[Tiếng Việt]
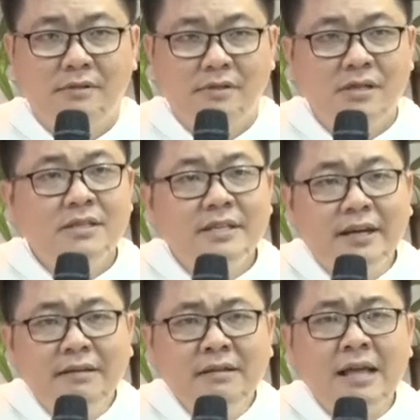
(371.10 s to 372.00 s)

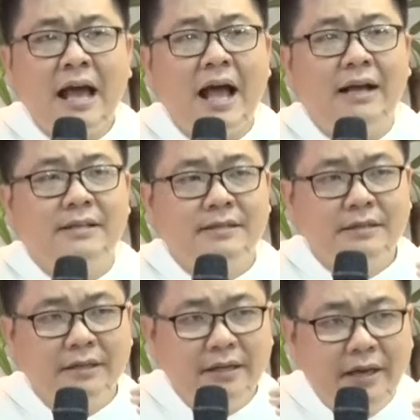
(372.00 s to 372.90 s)
diễn tả
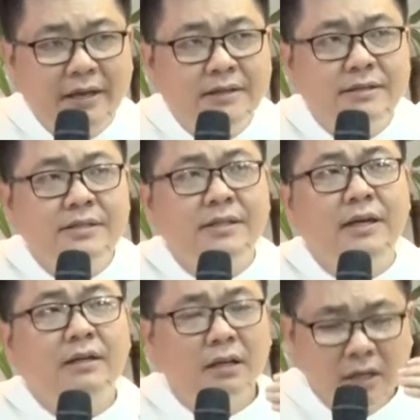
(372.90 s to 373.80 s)
sự hiện
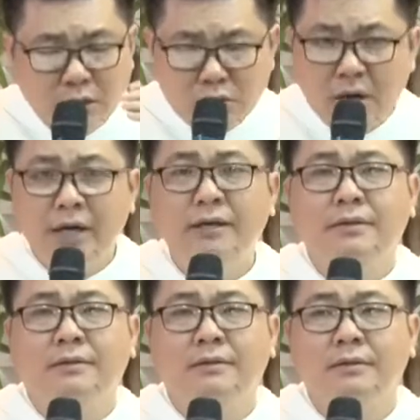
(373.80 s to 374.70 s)
diện hữu
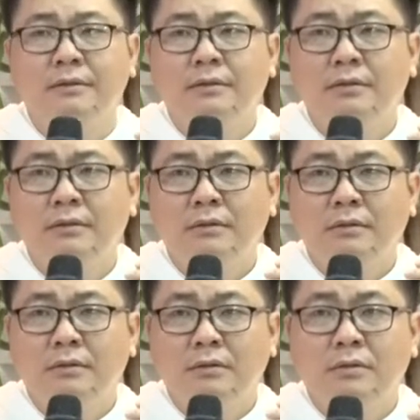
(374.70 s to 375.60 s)
hình
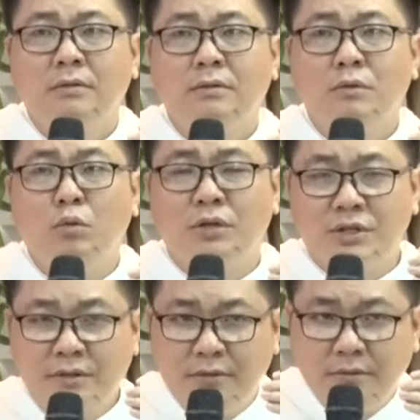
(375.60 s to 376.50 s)
của
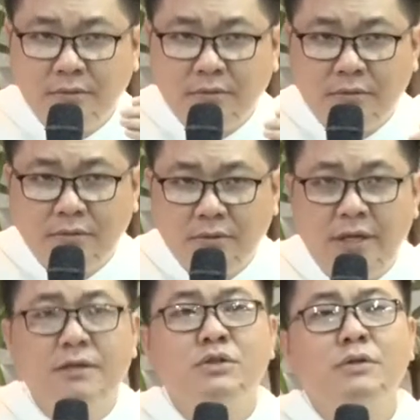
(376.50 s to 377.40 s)

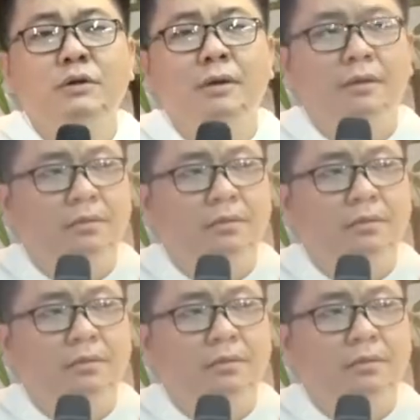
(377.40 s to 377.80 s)
thiên chúa